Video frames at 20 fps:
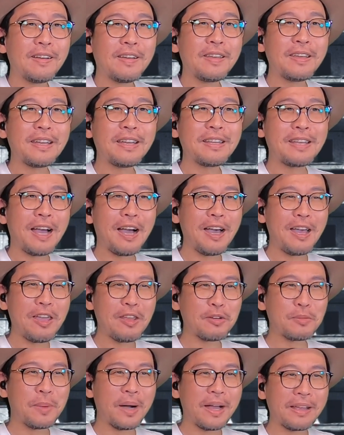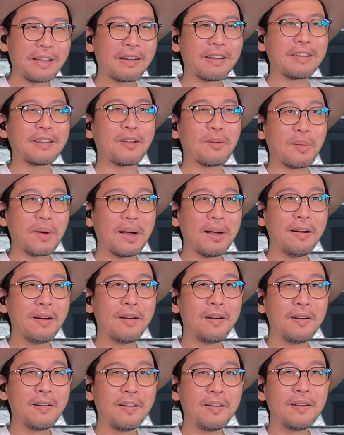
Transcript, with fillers: 部屋に入る前からなのか